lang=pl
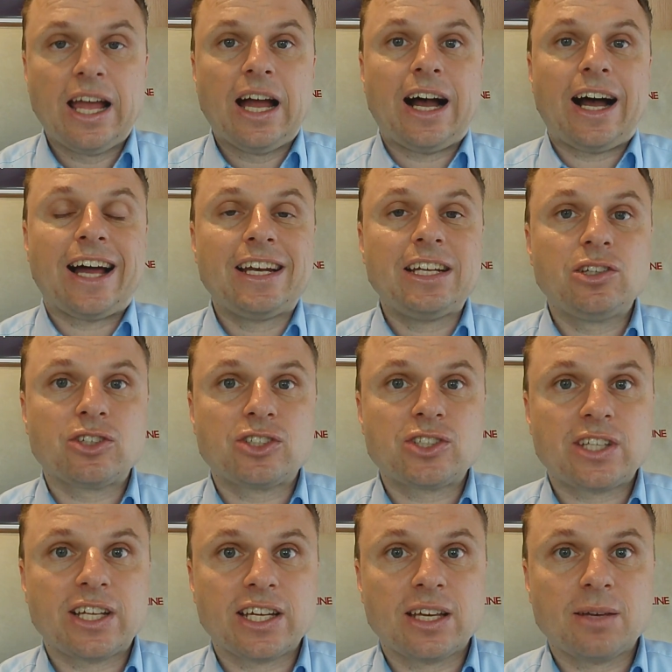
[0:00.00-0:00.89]
ale
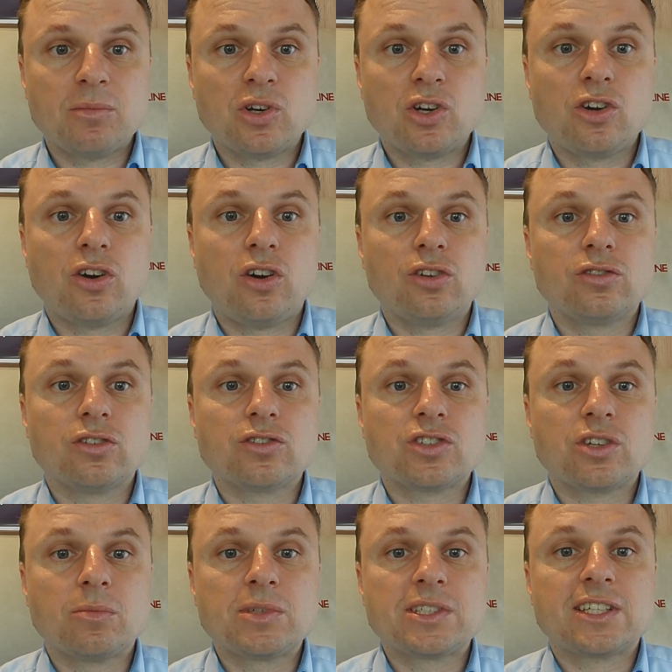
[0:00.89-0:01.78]
dostajemy go od
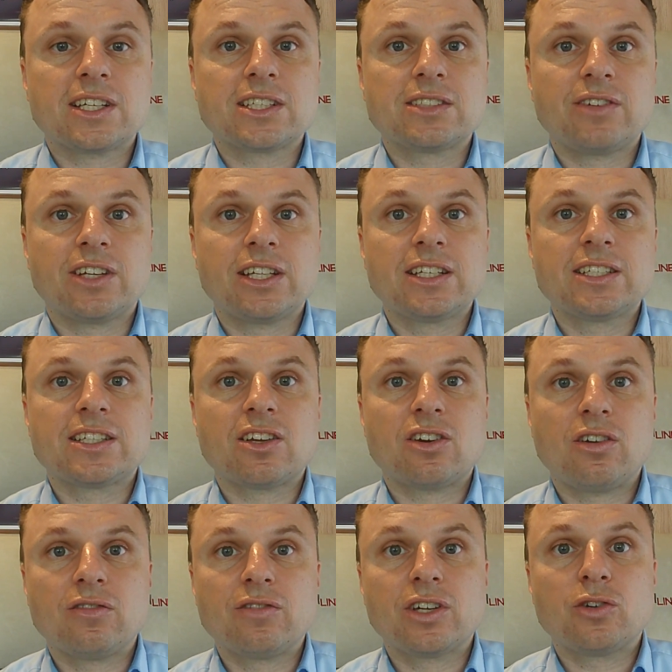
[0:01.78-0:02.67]
osoby z tak zwanej
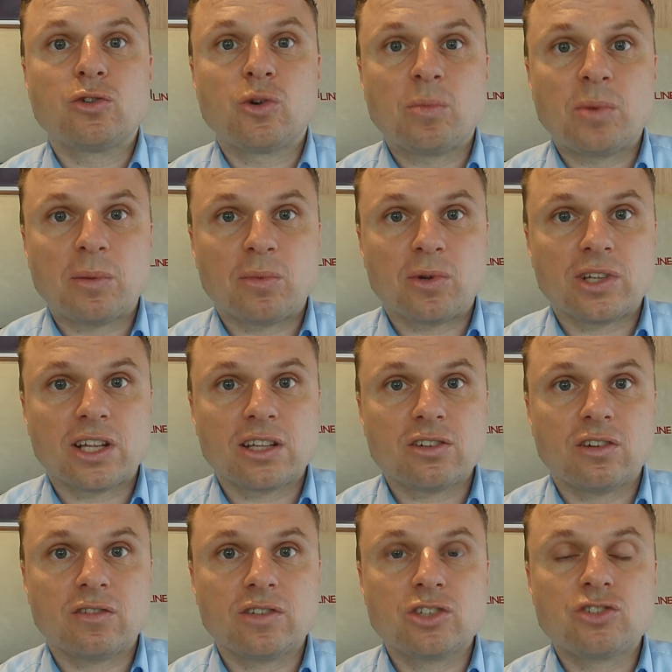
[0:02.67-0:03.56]
zerowej grupy
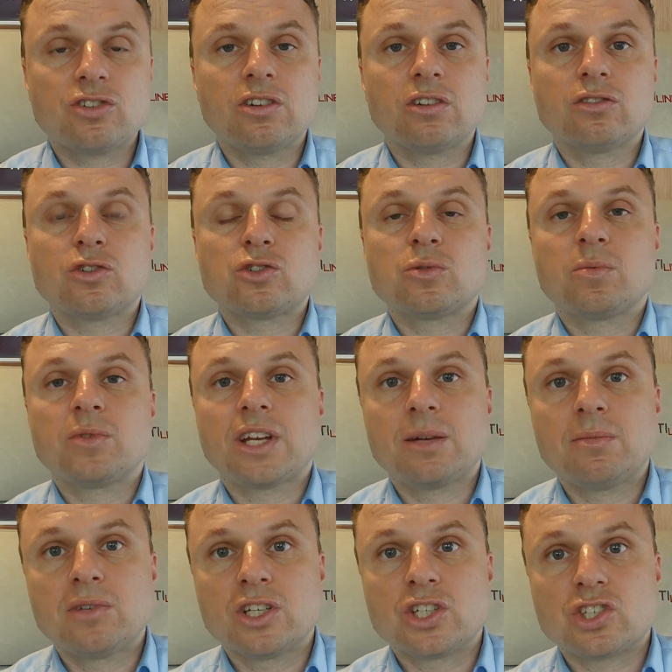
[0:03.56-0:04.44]
podatkowej, czyli od osób
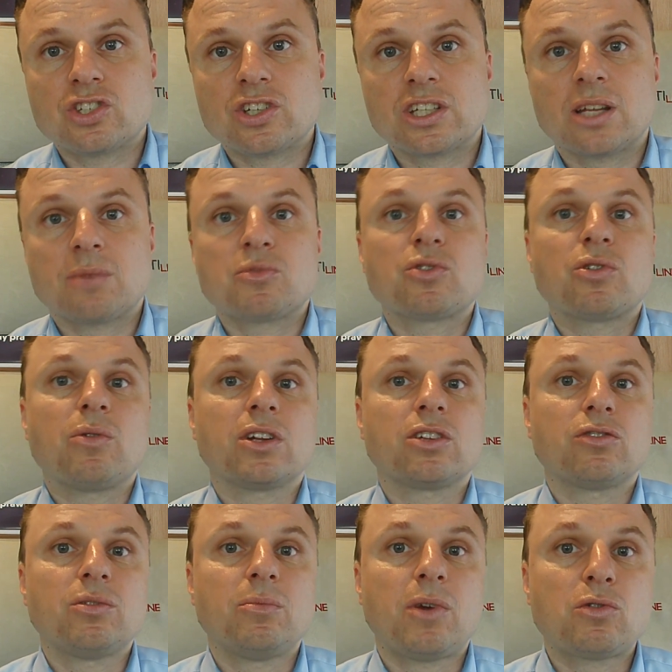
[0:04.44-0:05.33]
najbliższych, na
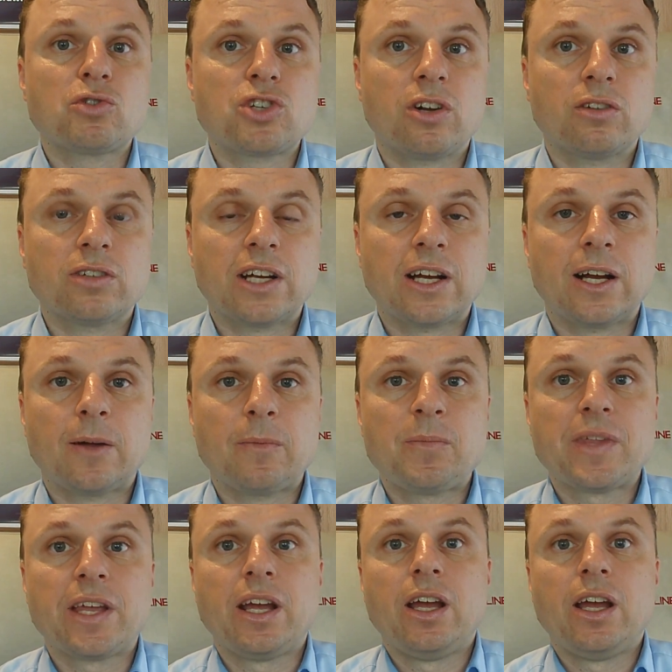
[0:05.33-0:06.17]
przykład od małżonka,